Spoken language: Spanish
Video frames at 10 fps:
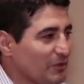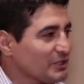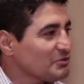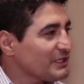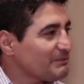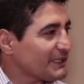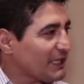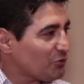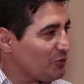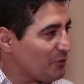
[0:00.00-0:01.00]
es un
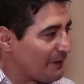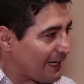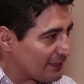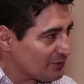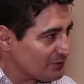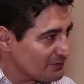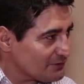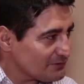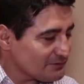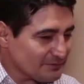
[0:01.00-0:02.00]
espectáculo barato,
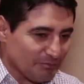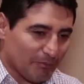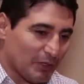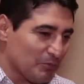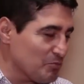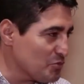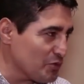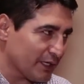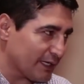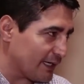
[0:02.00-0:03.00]
pero
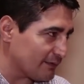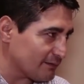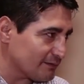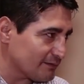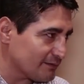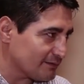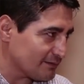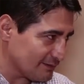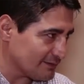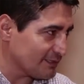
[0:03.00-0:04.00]
muy caro.
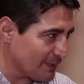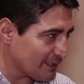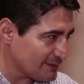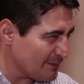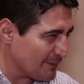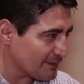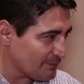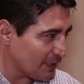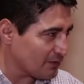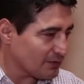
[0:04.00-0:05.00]
Si me, si me
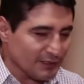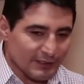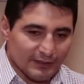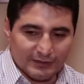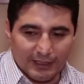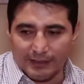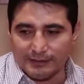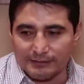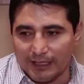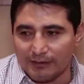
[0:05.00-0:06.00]
explico, o sea,
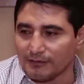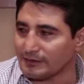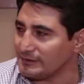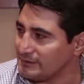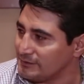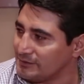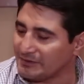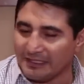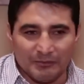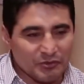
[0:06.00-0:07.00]
es algo que oh,
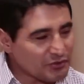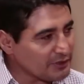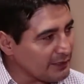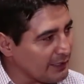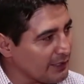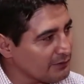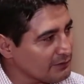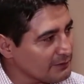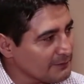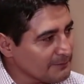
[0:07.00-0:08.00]
no tiene mucho sentido.
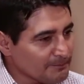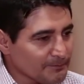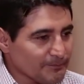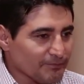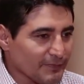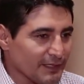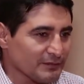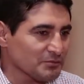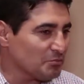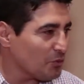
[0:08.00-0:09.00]

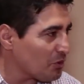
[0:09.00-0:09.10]
Es un